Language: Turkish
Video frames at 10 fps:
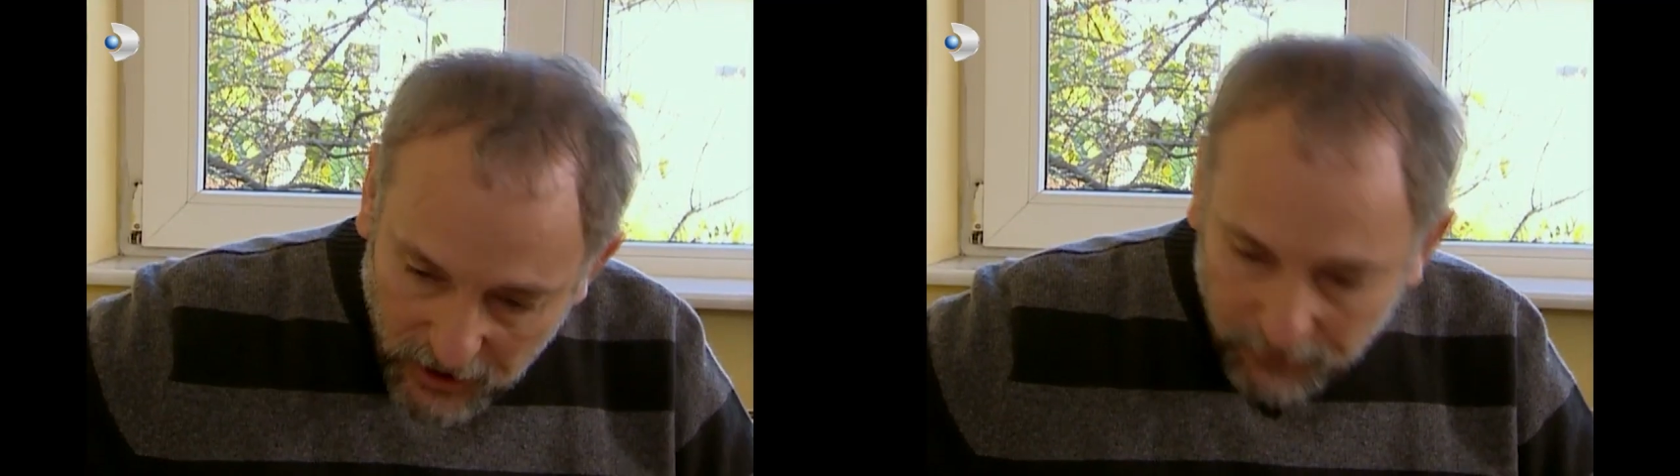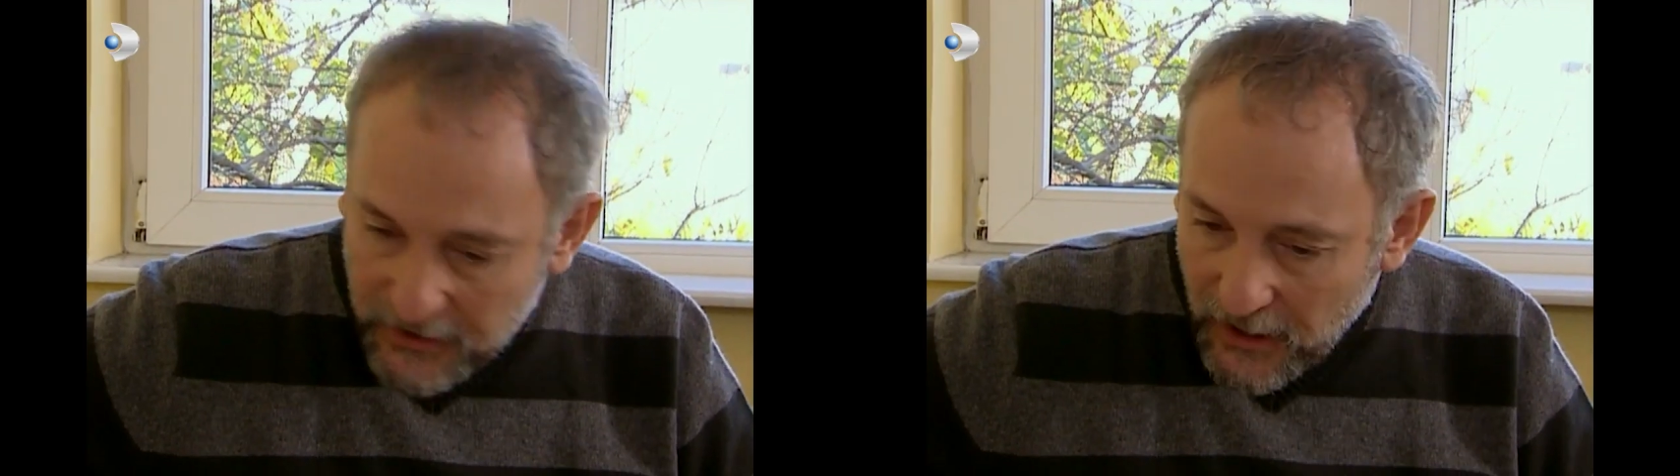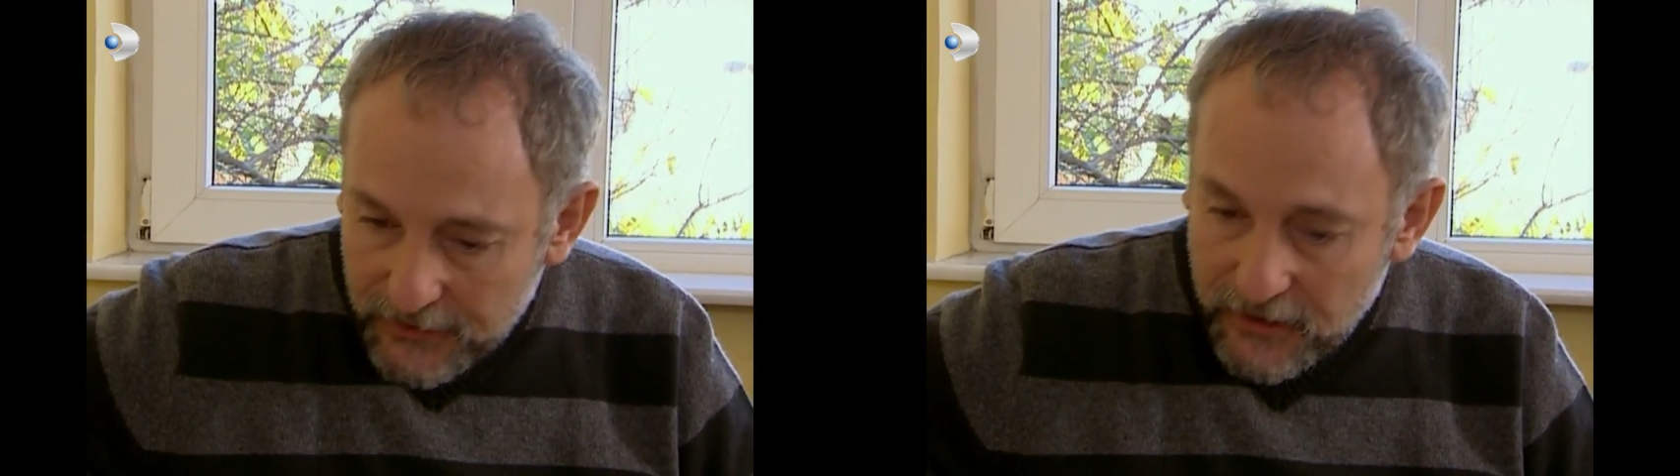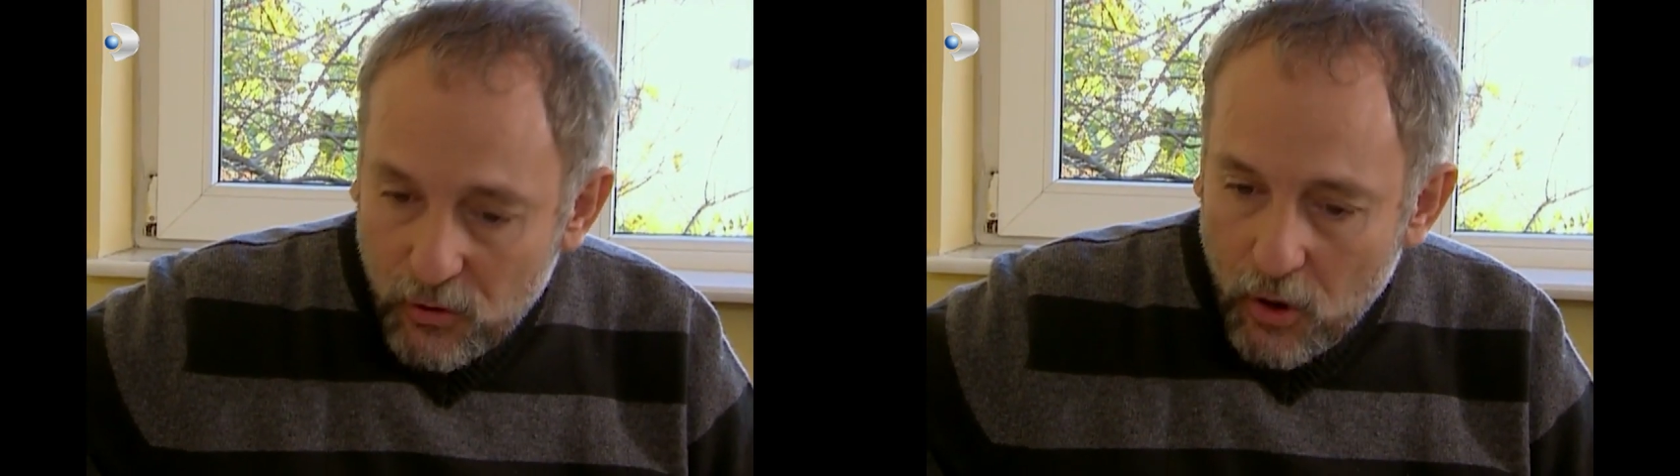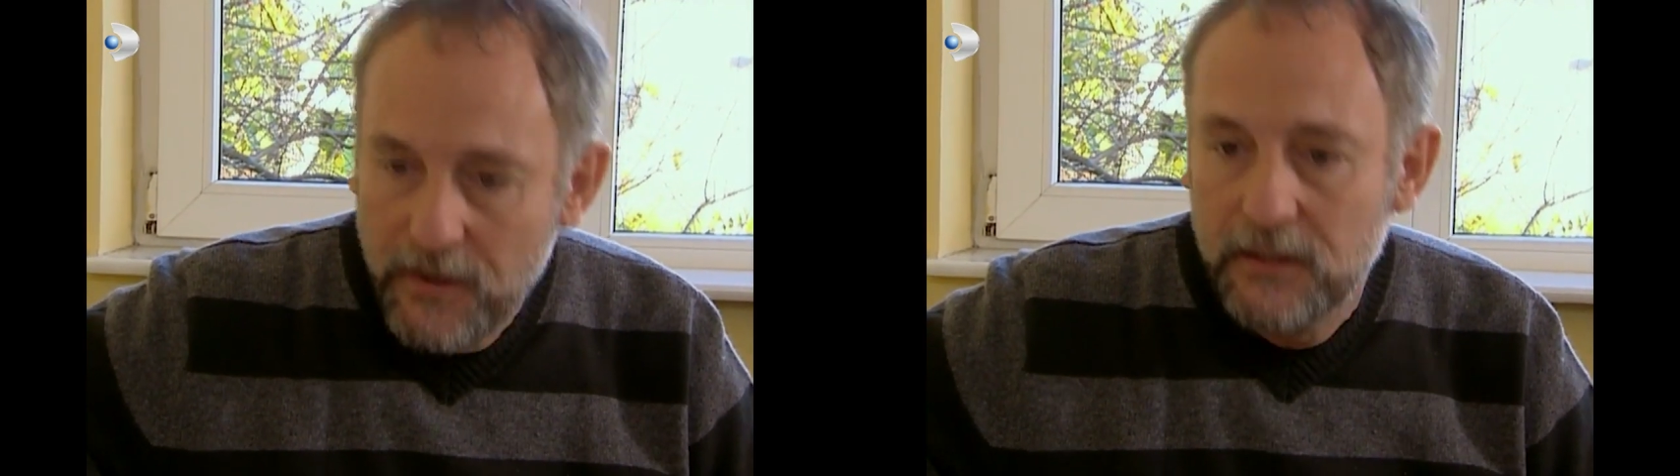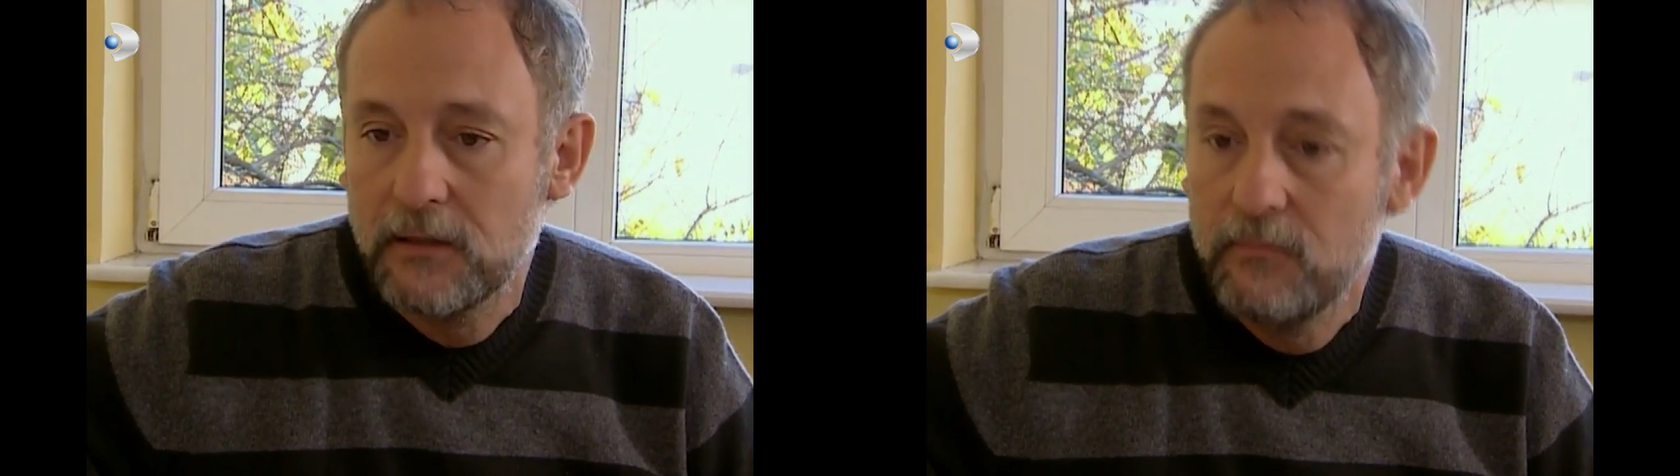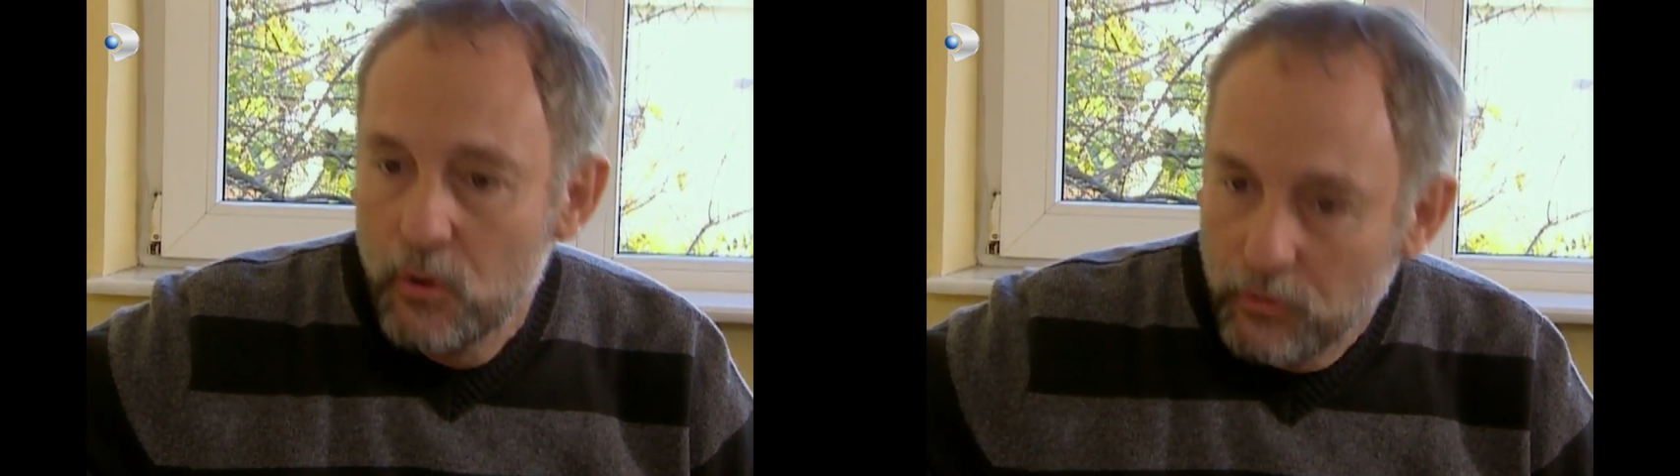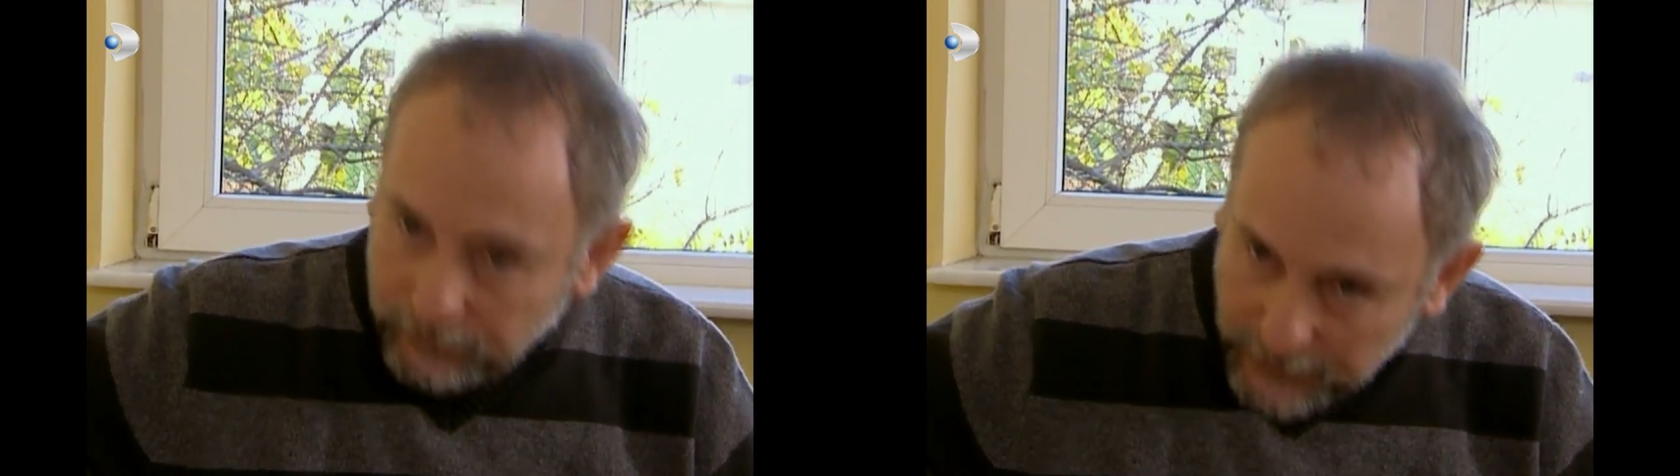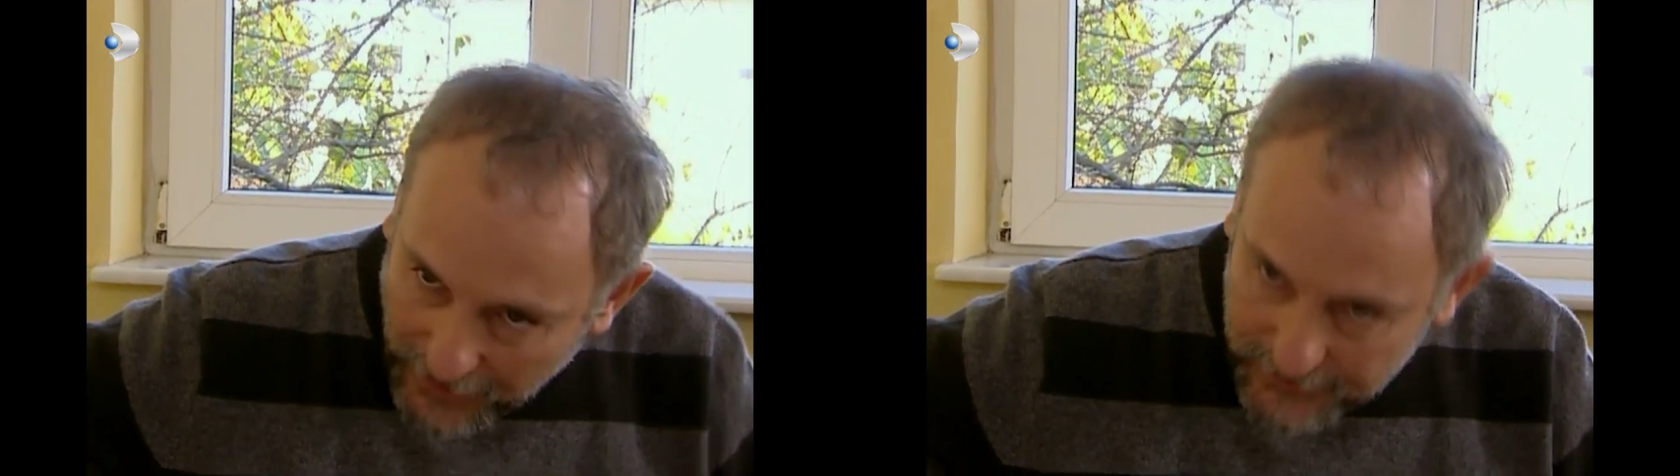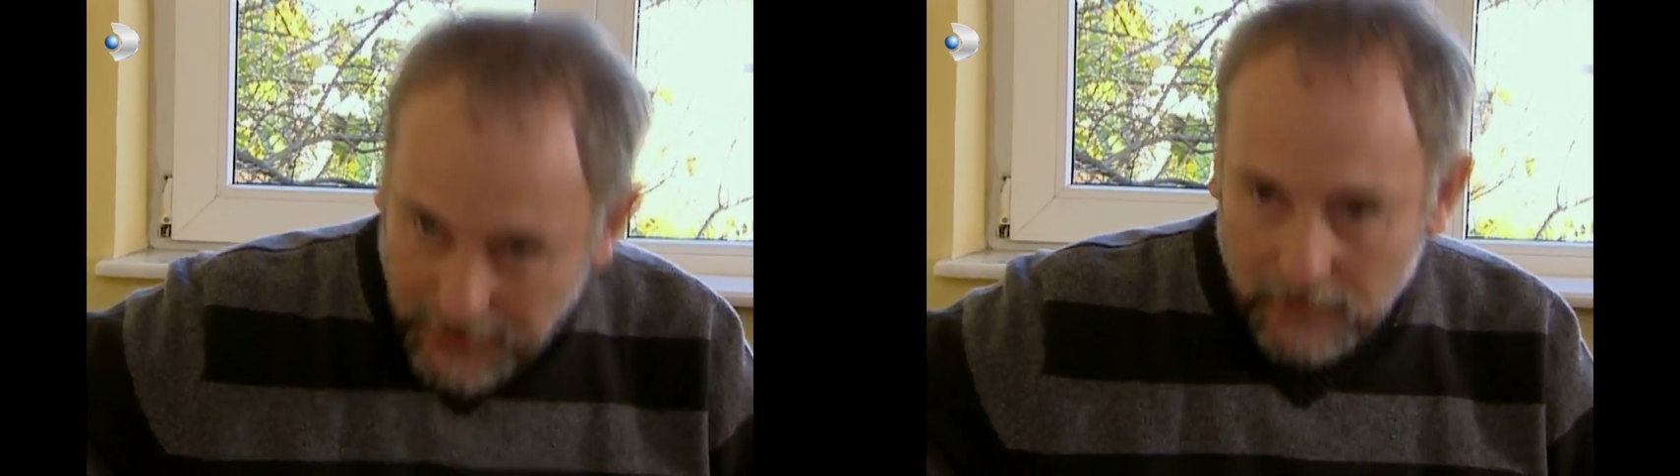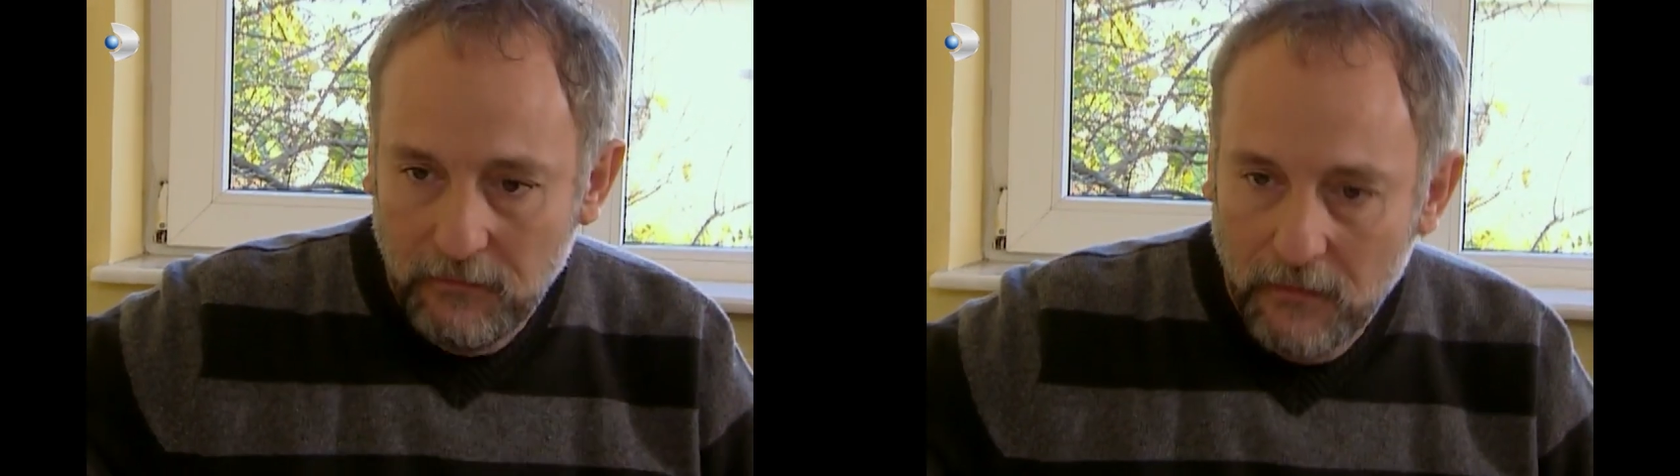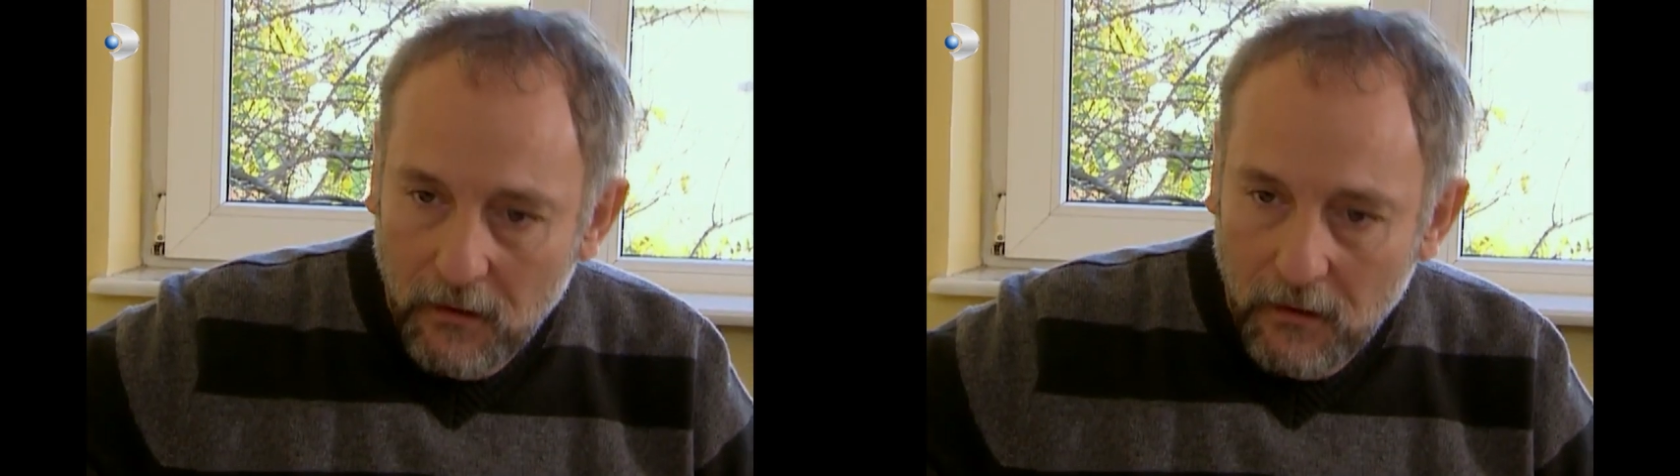çık bir daha seni görmek istemiyorum dersen...